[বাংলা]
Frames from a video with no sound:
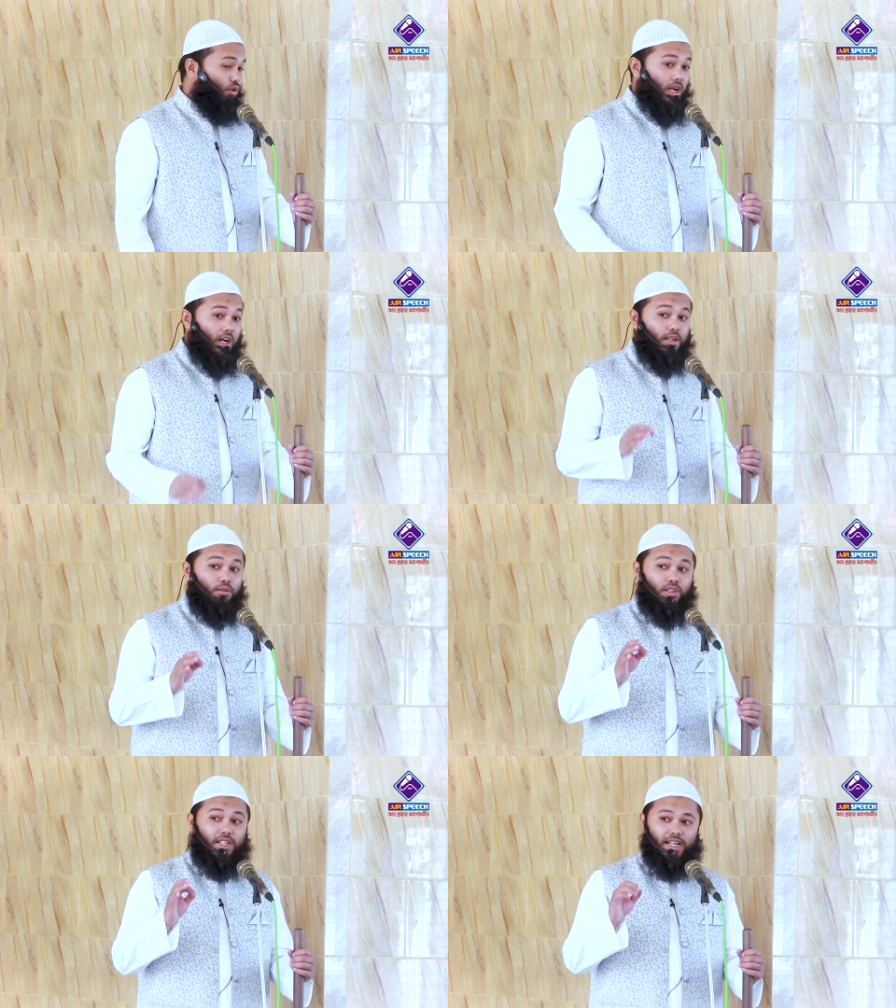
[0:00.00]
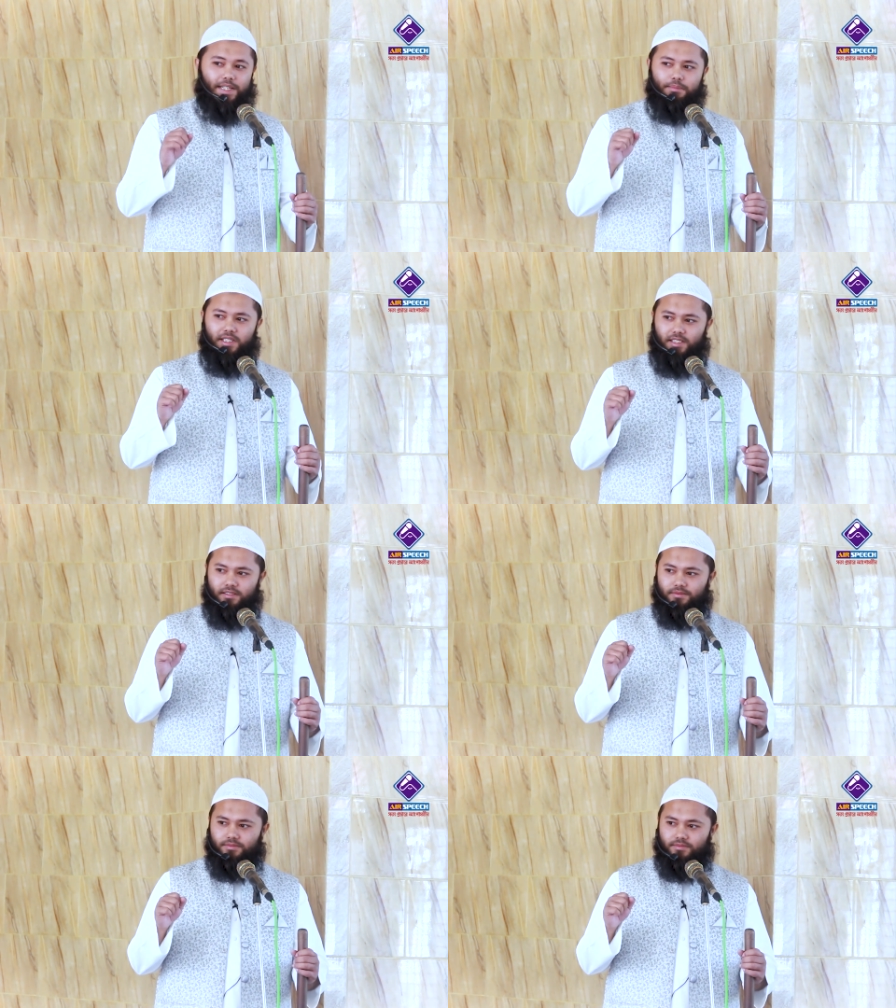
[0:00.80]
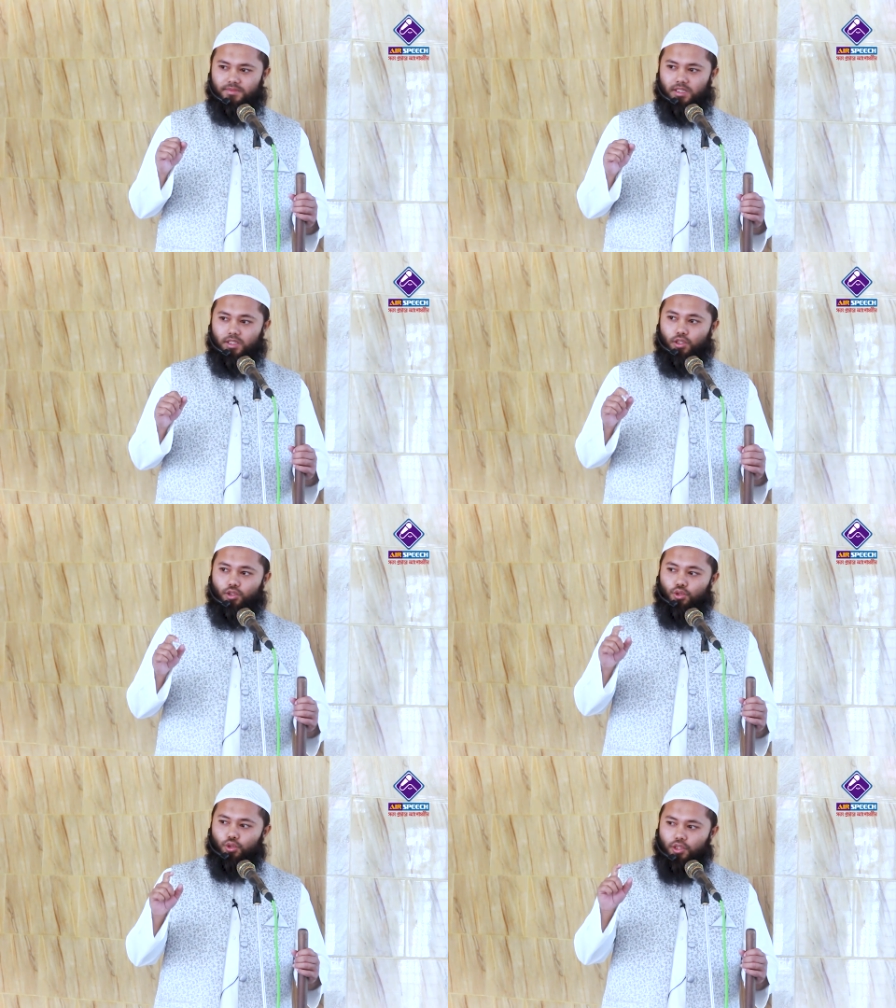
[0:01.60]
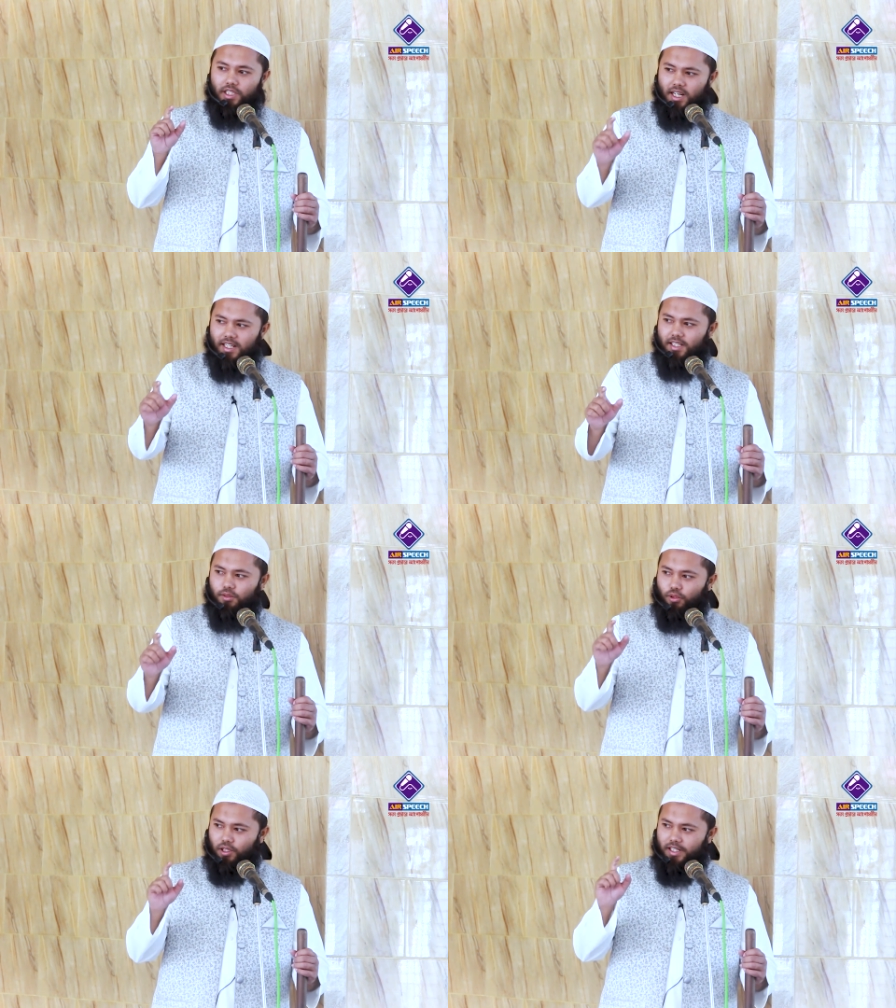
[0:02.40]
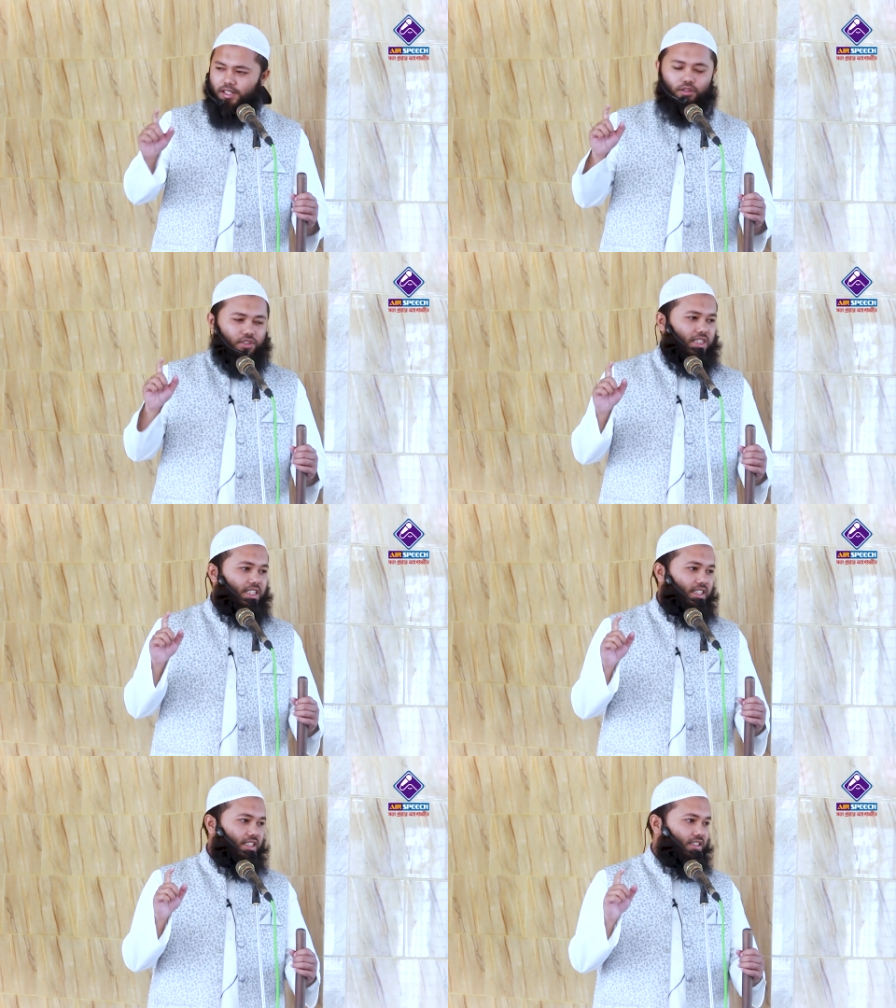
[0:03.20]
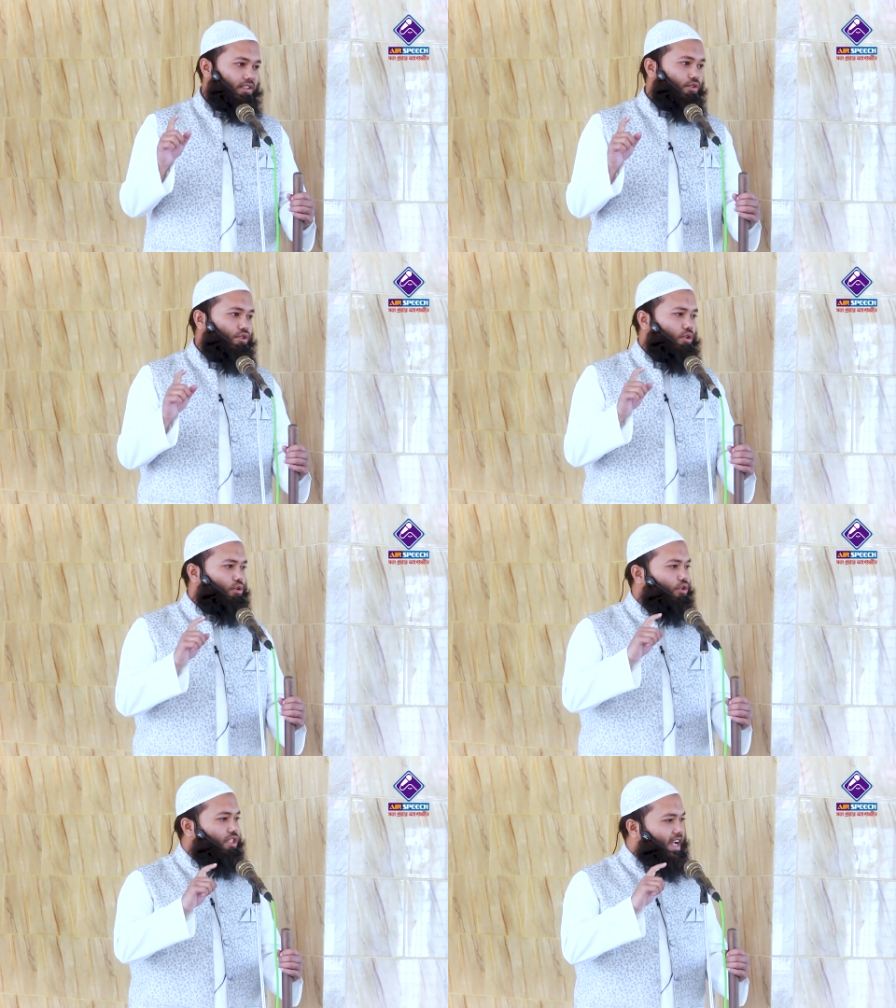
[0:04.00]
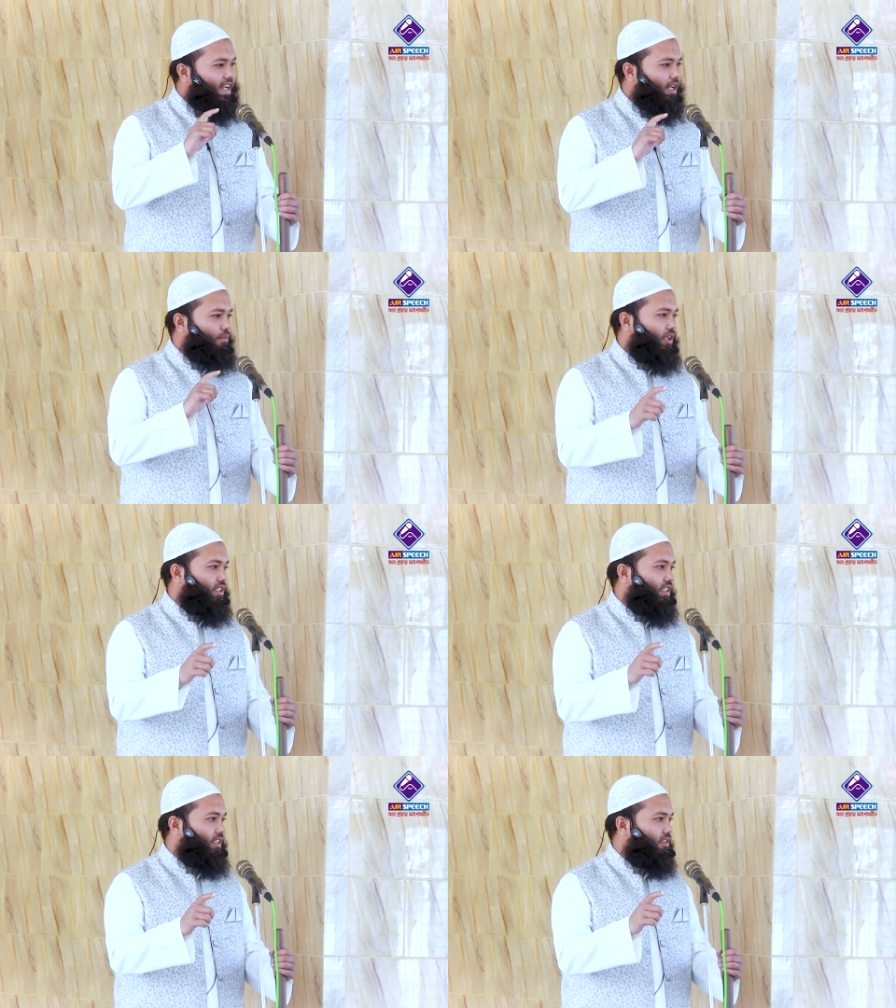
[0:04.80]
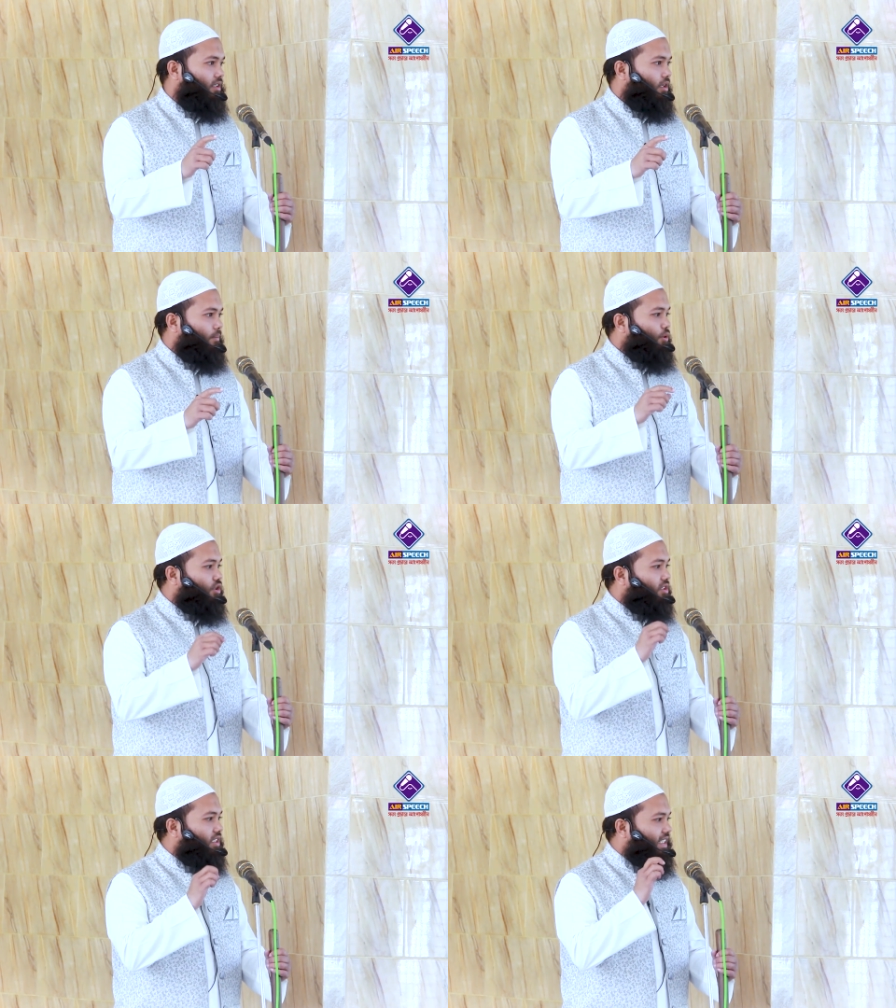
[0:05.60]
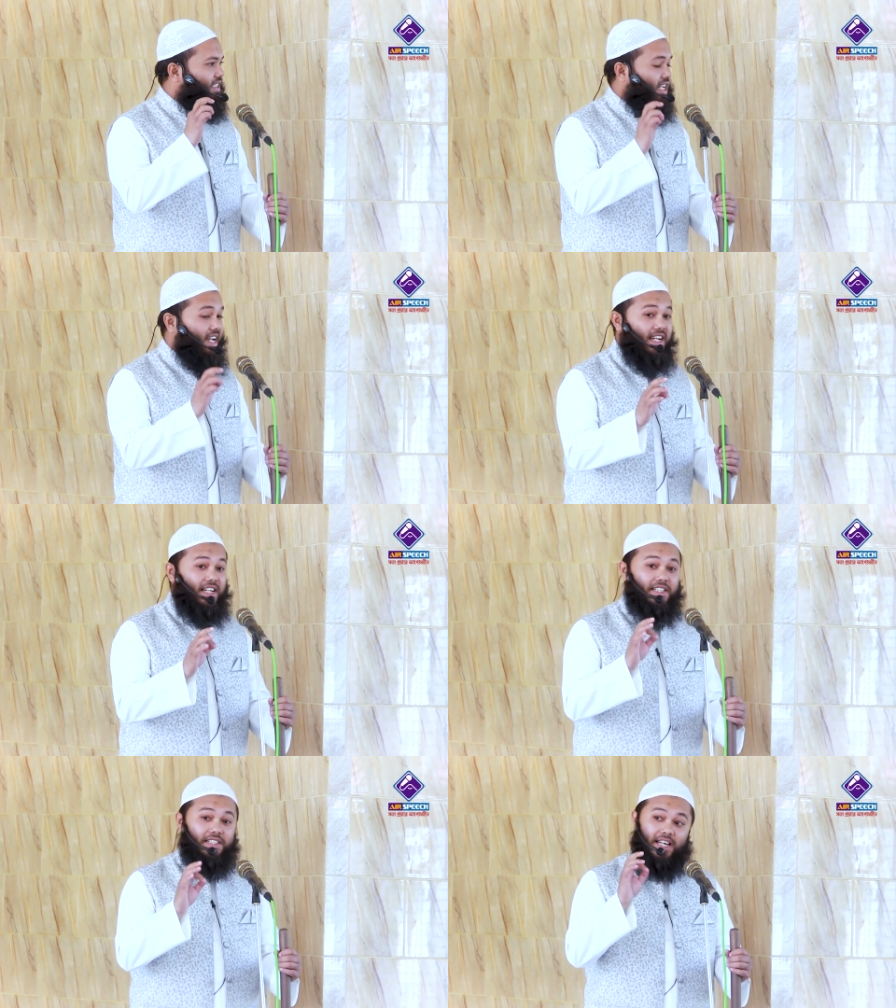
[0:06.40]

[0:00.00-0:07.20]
কোরআনুল করিমে দুনিয়াকে উল্লেখ করতে গিয়ে যত জায়গায় বলেছেন প্রত্যেক জায়গায়